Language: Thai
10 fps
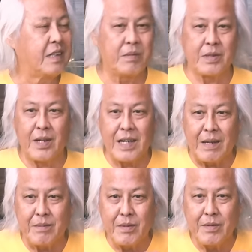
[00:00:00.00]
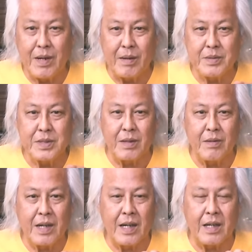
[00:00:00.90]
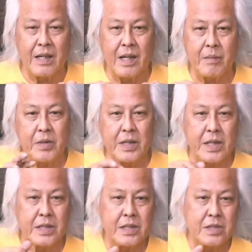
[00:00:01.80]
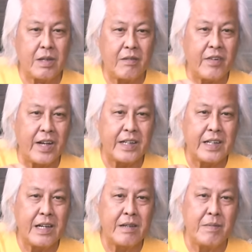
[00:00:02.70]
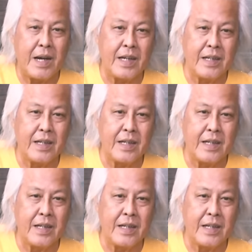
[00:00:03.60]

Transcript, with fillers: แต่ว่าตอนหลังมันมีความรู้สึกว่าแอปพลิเคชันซอฟต์แวร์ที่ให้มา